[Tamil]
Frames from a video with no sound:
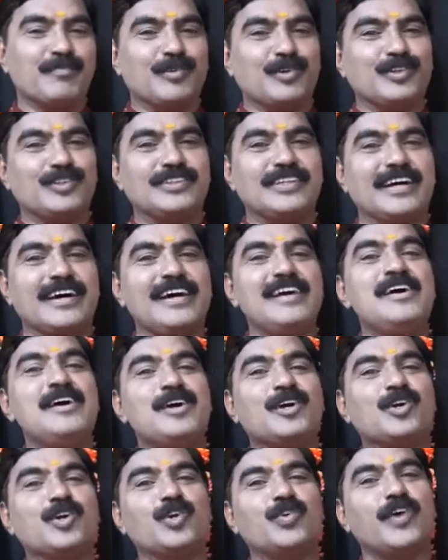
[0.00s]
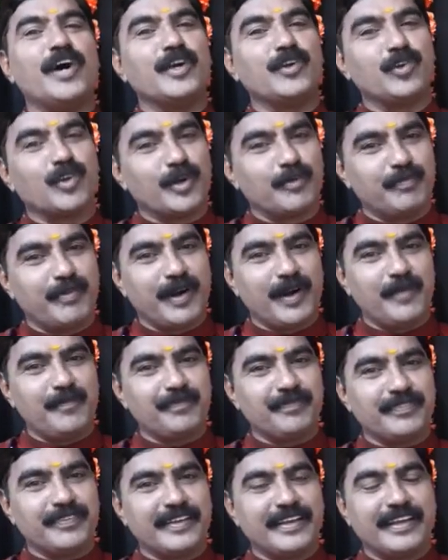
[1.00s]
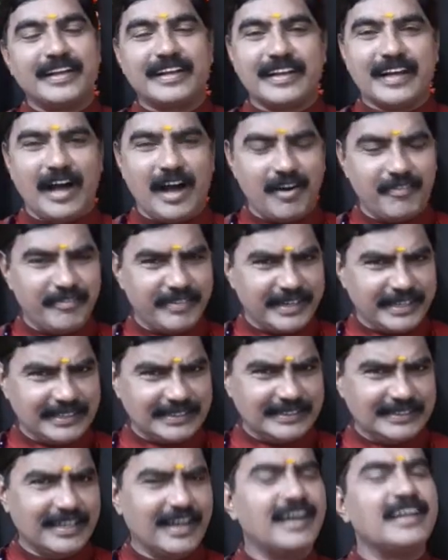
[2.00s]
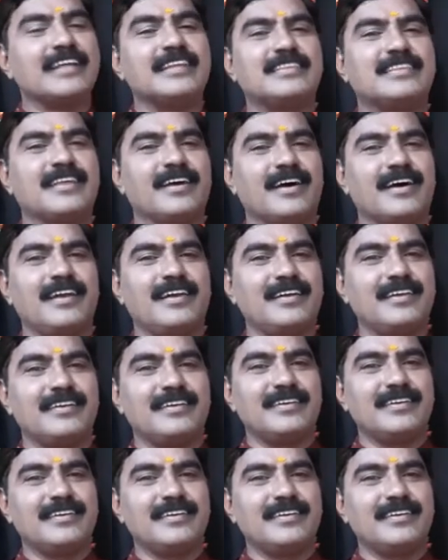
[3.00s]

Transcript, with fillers: முகுந்தா குருவாயூரப்பா என்று அவனை தியானித்தால்